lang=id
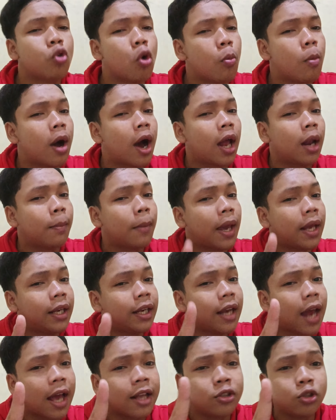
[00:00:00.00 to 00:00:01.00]
gue bakal
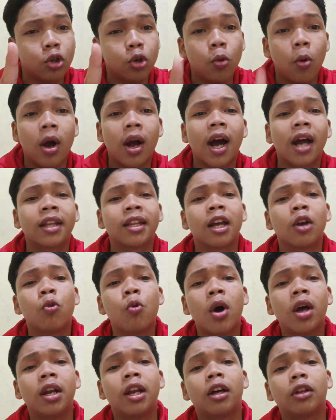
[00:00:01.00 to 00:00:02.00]
mainin Hanjo gue karena
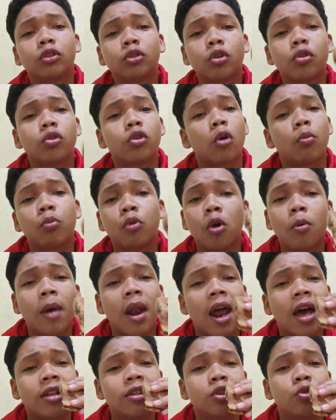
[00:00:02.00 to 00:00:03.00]
gue adalah top
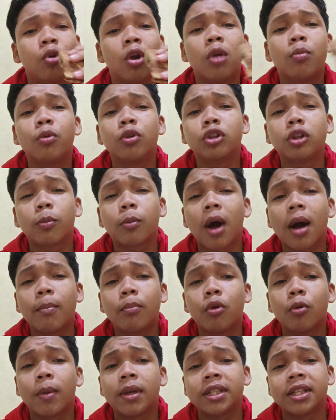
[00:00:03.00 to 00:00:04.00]
global Hanjo walaupun top
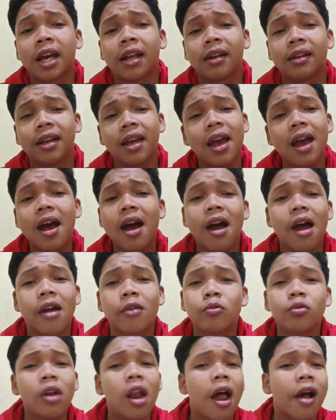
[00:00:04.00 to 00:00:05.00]
kampung masih ada ya
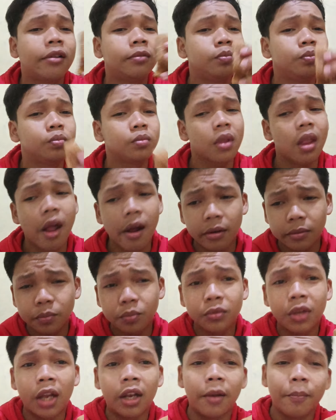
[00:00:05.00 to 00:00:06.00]
udah
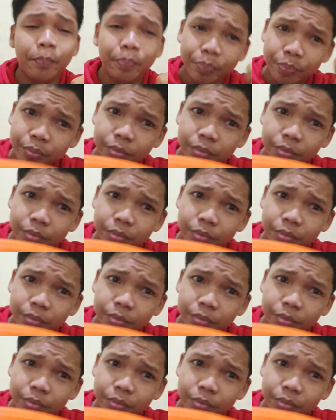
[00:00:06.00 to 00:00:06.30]
dan